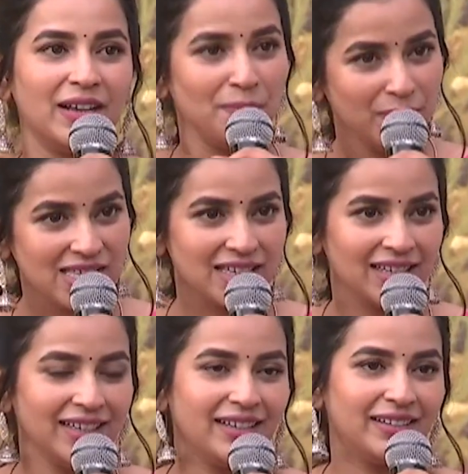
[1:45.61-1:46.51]

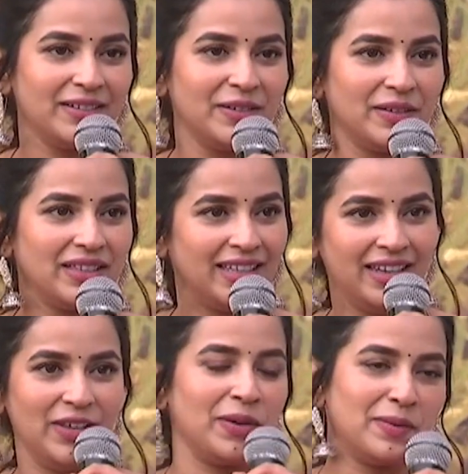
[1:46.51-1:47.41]
కంపల్సరీ
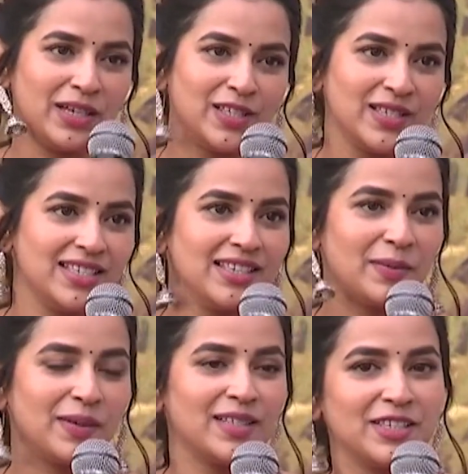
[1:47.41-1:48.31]
దీని యొక్క మంచి
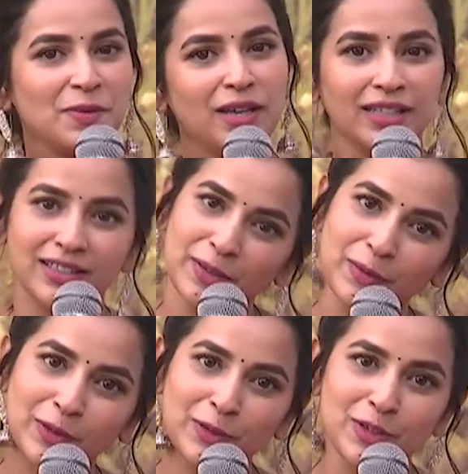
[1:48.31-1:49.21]
సినిమా చేసి మీ అందరి
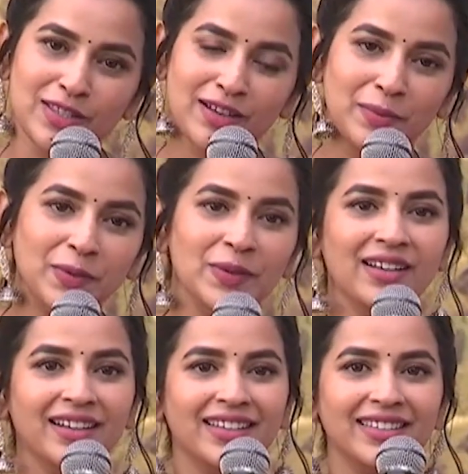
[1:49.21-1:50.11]
ముందు ఉంచుతాము
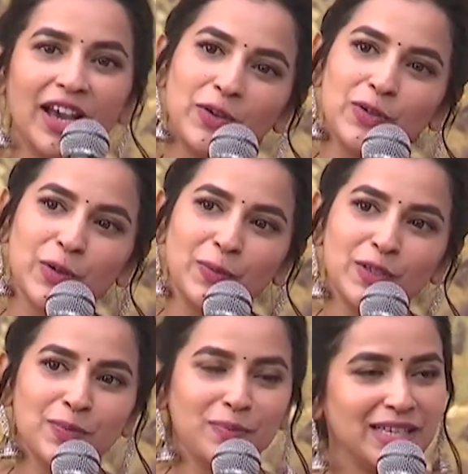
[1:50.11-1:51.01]
థ్యాంక్ యూ సో
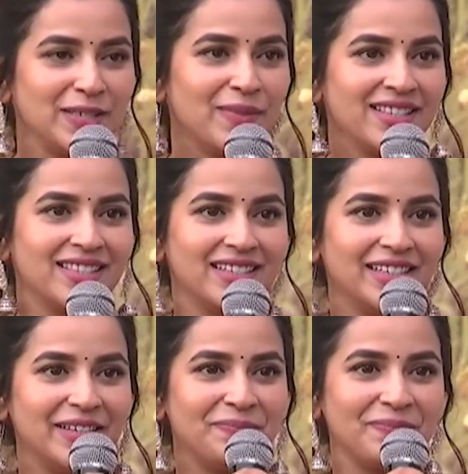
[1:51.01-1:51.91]
మచ్ ప్లీజ్ బెస్ట్ ద
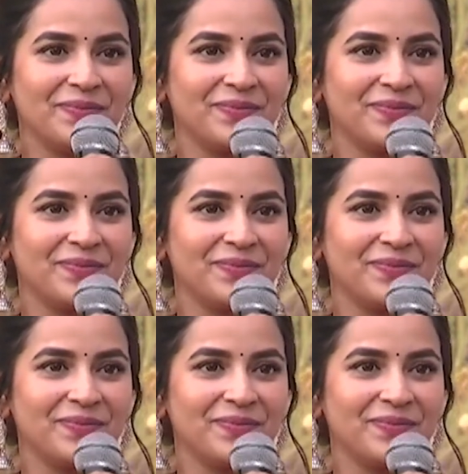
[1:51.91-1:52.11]
టీమ్